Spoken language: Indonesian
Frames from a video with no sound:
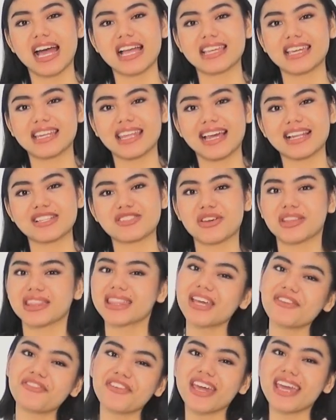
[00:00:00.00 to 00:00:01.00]
hanya di Eljon
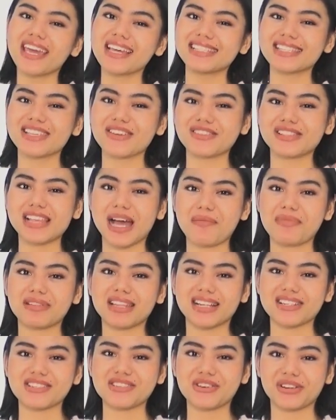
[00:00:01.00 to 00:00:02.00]
TV. See you sahabat
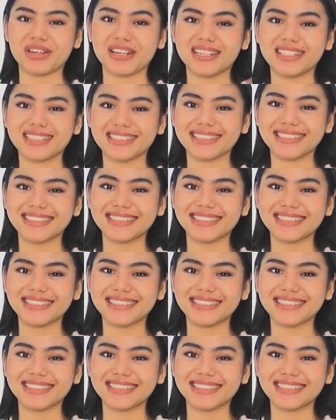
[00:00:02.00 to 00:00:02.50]
Eljon.